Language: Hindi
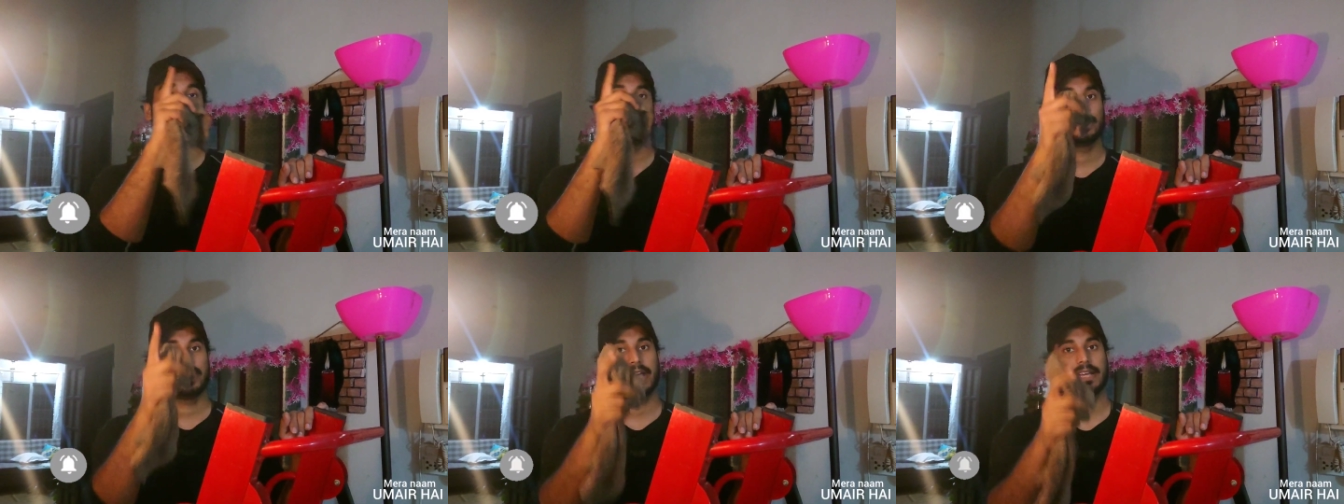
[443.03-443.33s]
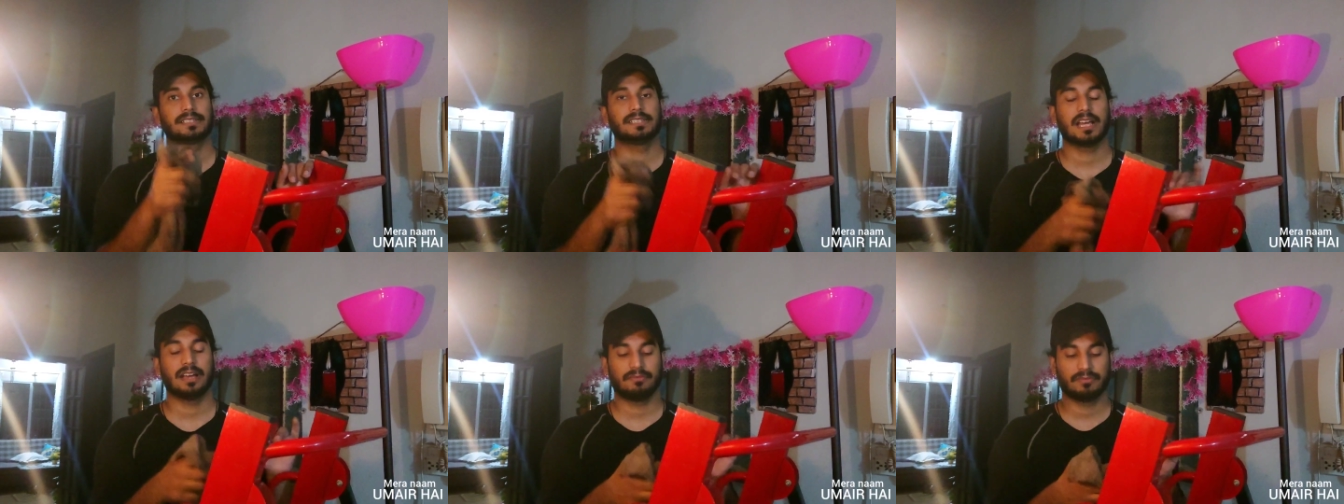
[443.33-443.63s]

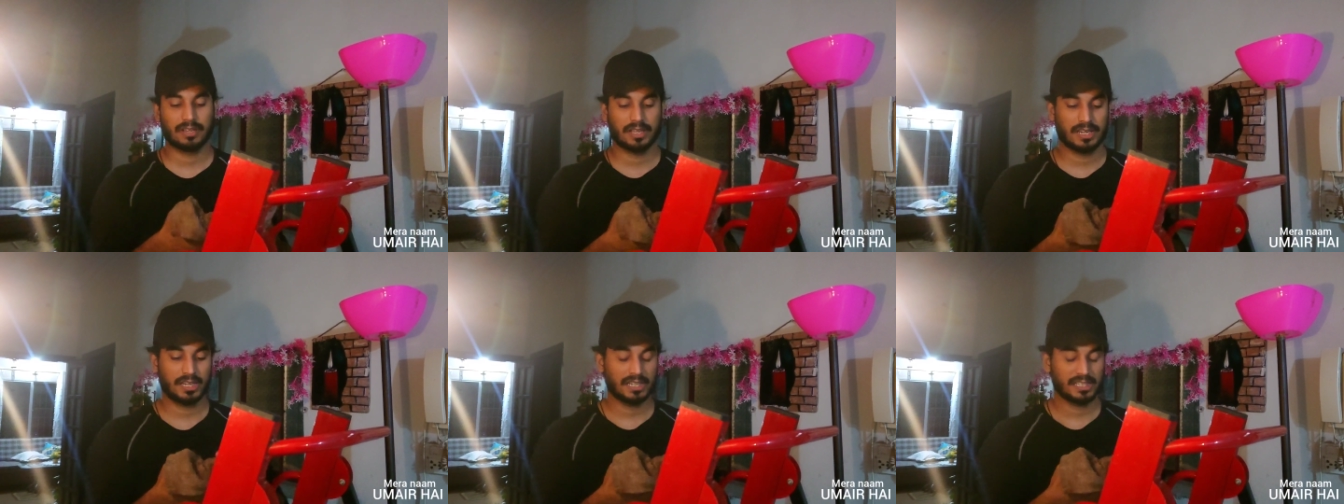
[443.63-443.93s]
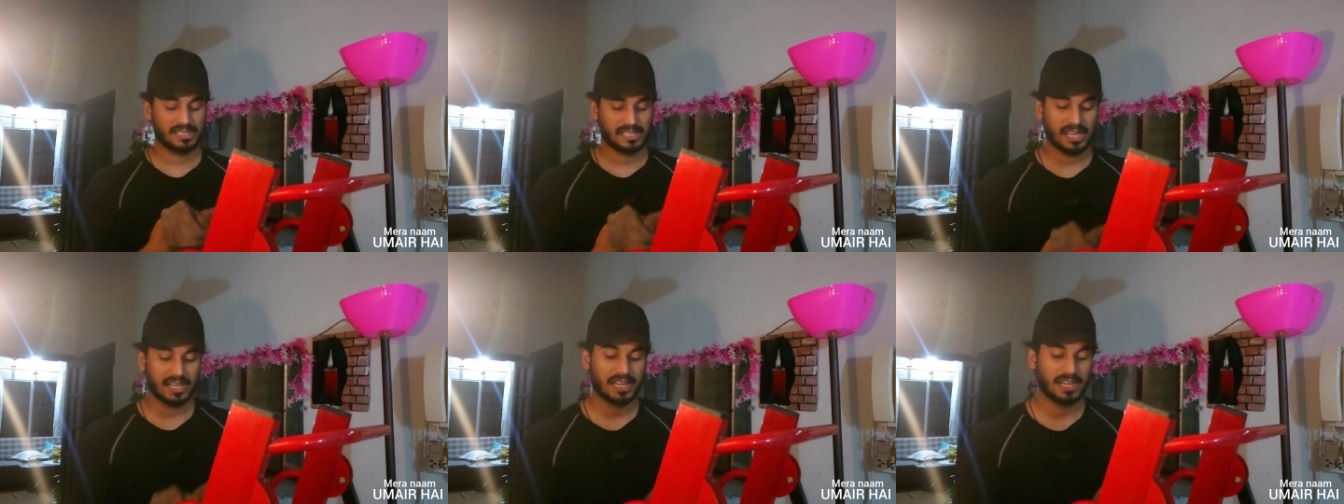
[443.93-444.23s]
बाद रैक साफ
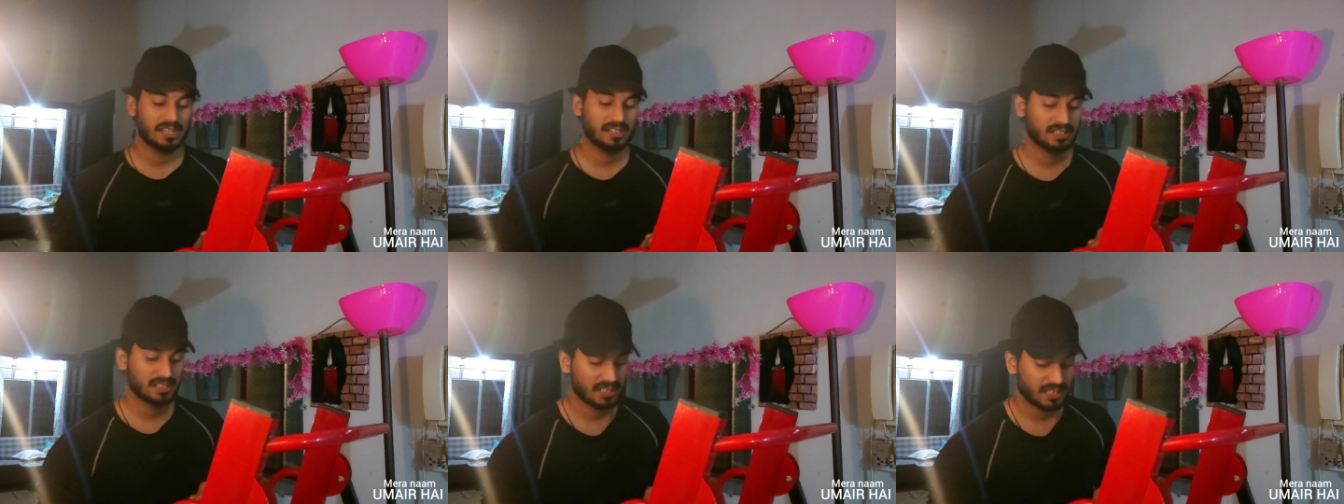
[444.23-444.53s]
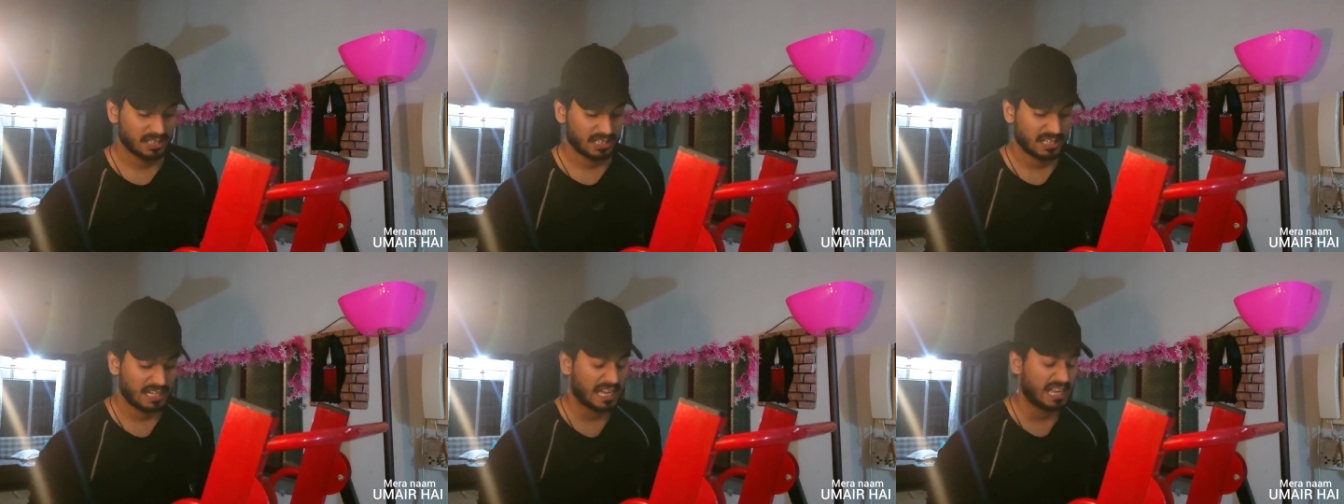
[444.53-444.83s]
करेंगे सही है
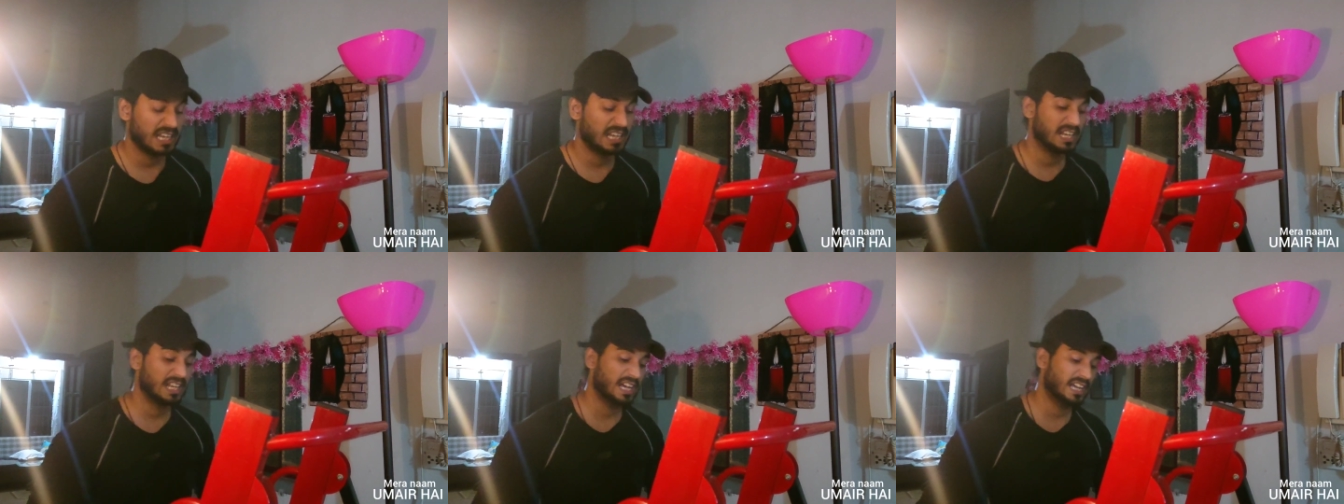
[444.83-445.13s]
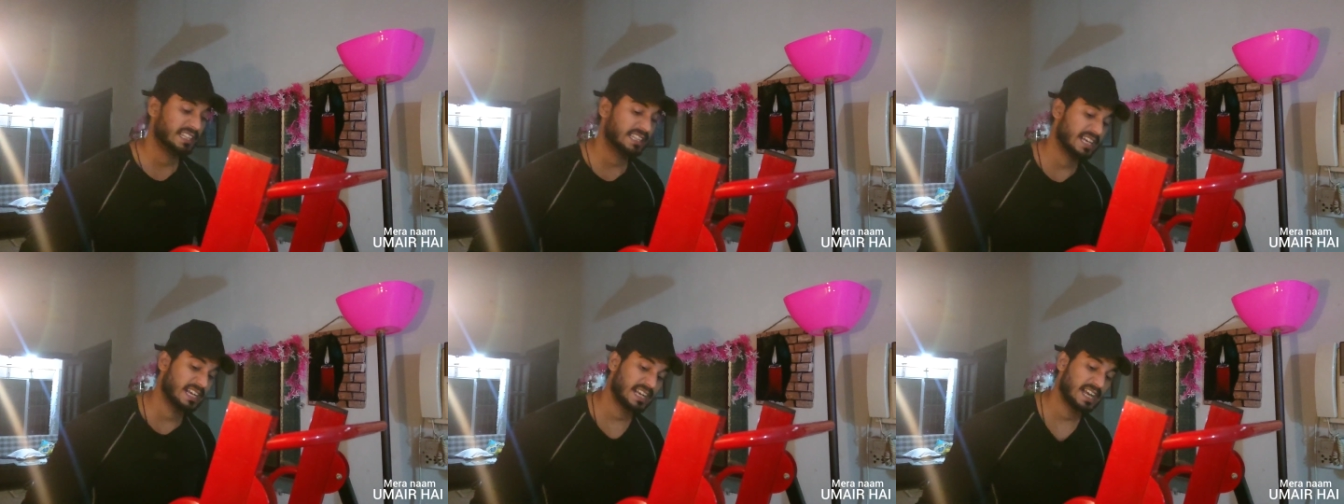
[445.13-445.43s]

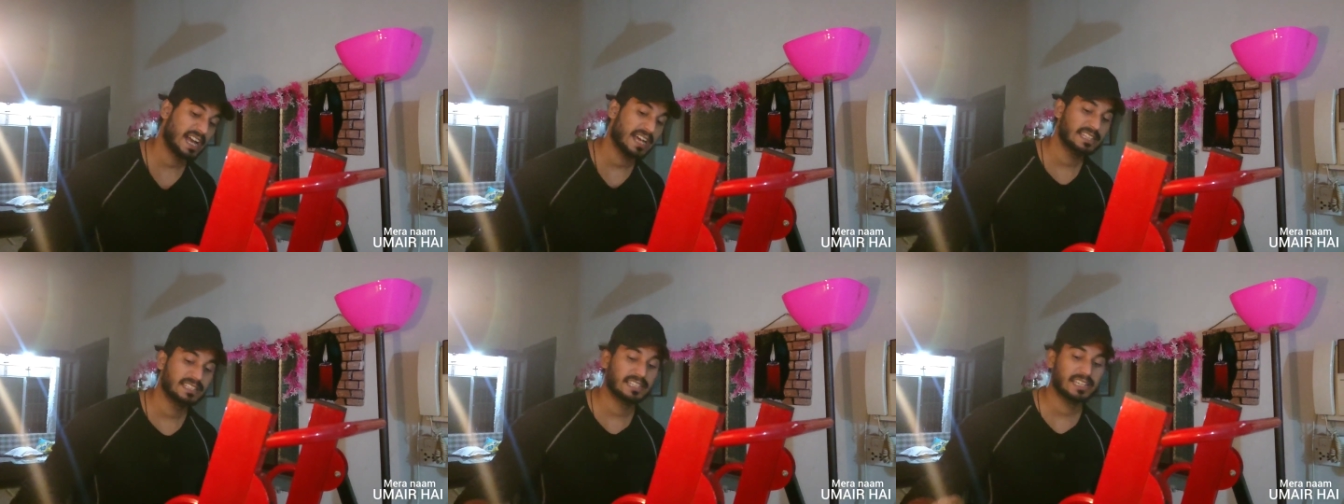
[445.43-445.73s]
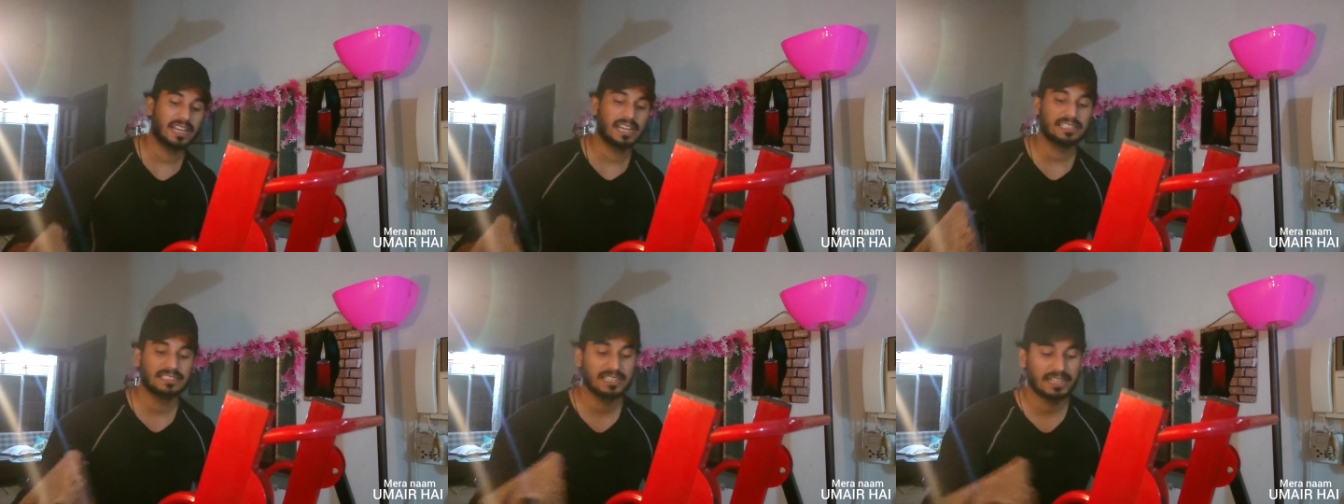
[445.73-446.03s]
अल्लाह थका
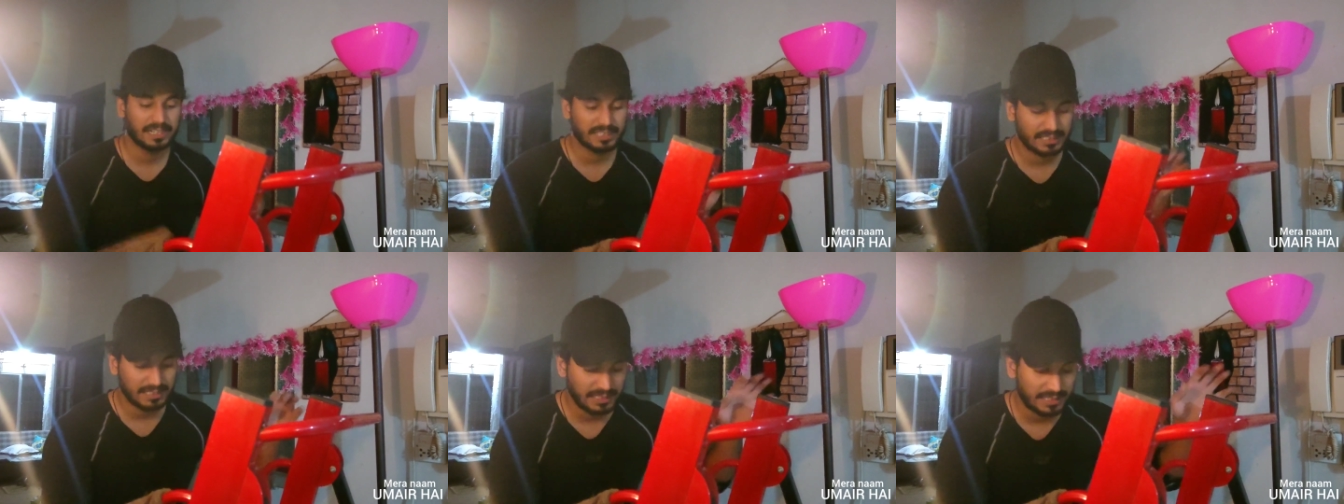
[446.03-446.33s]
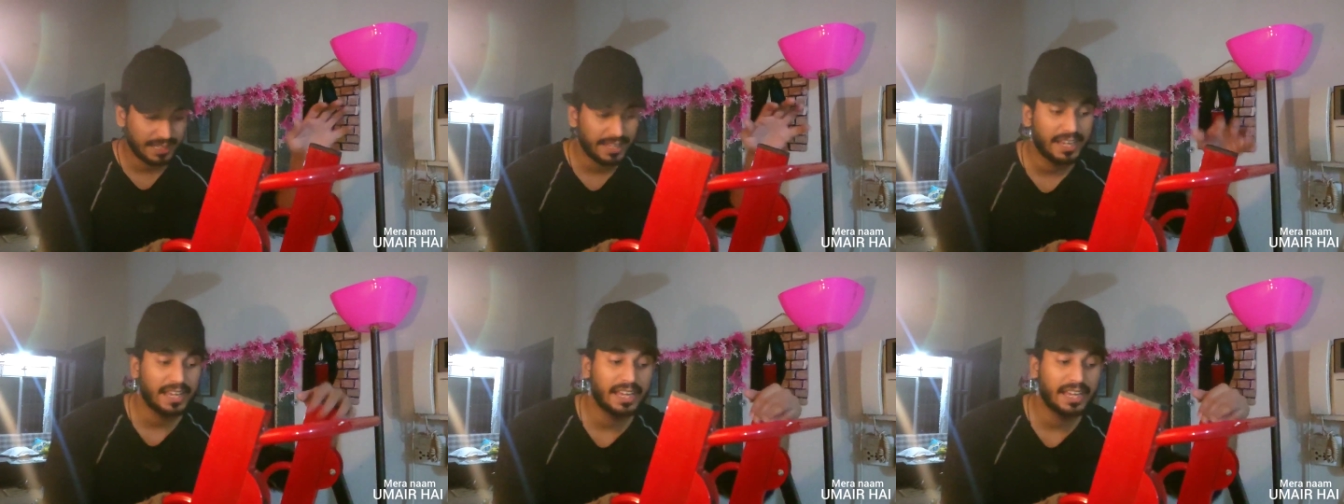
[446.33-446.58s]
दिया इस लड़की